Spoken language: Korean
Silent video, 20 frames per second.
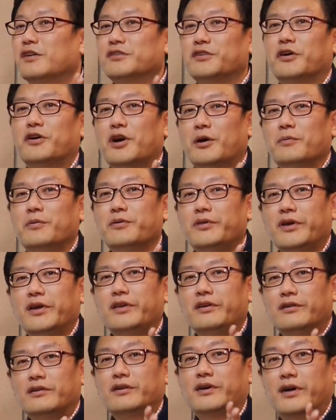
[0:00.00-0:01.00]

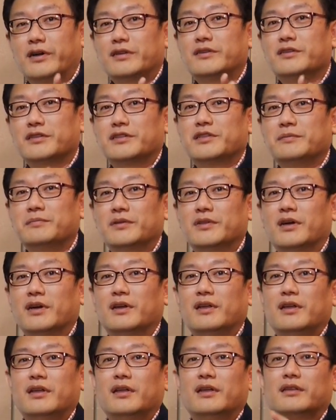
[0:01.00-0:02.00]
석가모니가 이걸 가르쳤습니다.